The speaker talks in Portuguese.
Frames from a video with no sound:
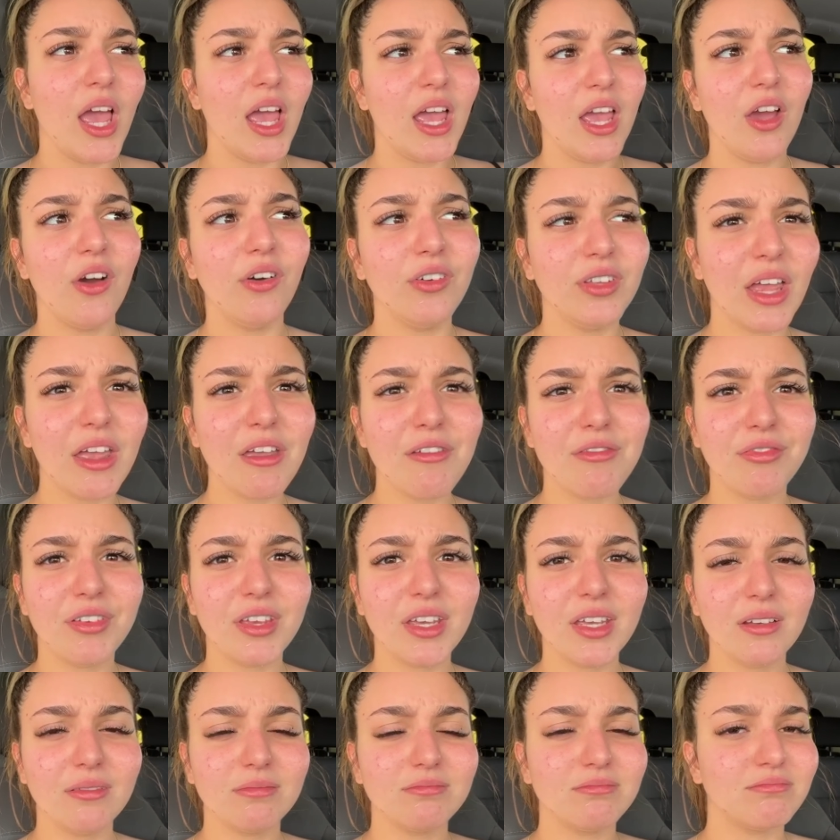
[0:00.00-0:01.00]
eu nem
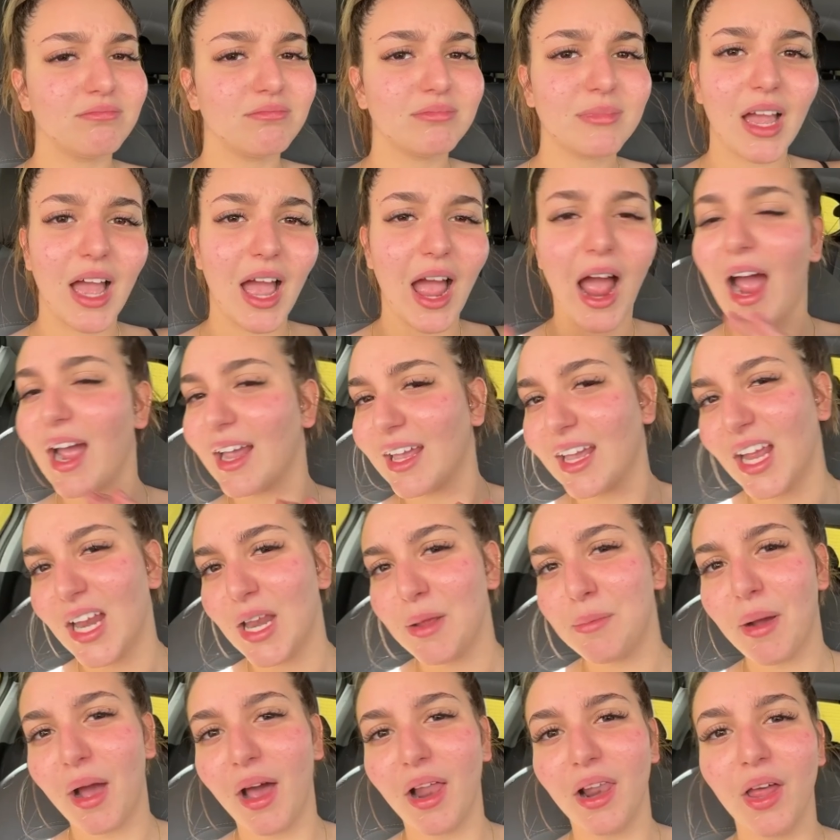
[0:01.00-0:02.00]
vi
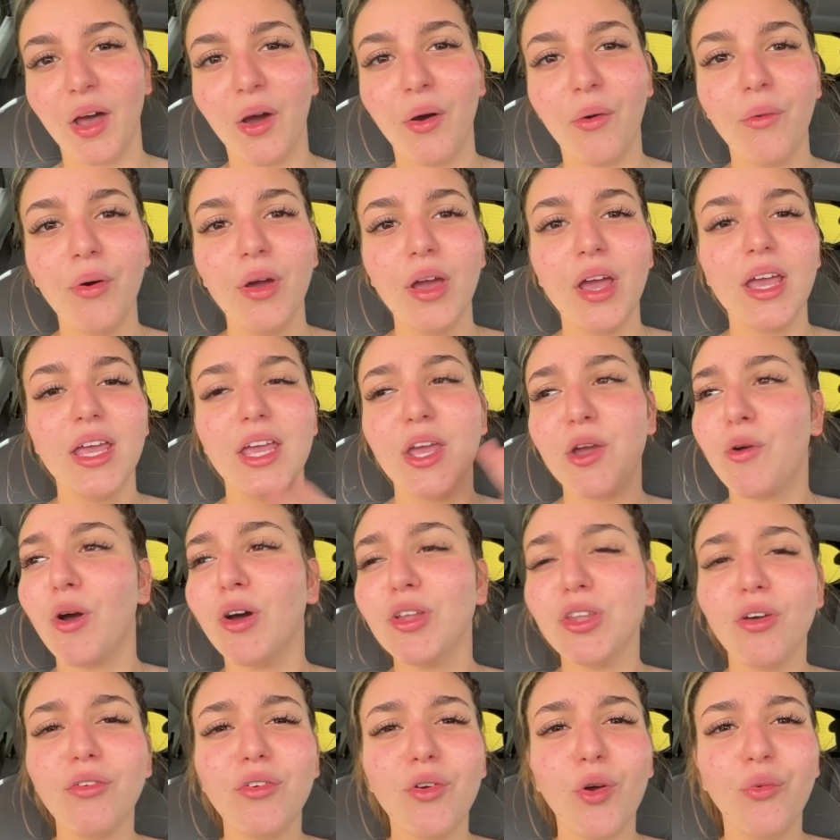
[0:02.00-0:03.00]
aquele balão. E
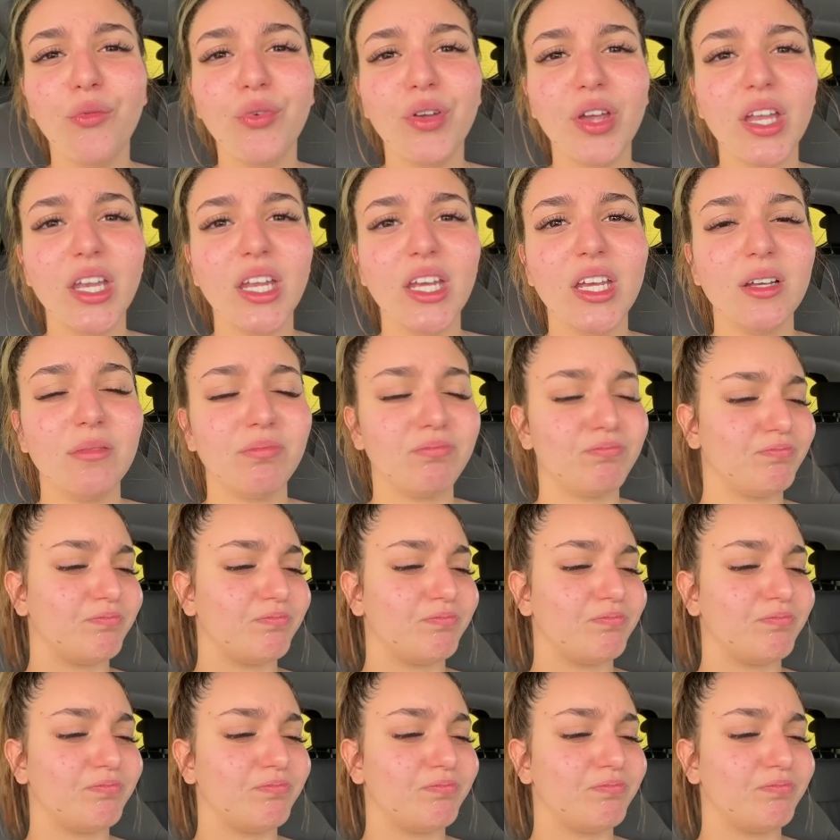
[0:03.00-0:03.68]
quando eu vi o Vini,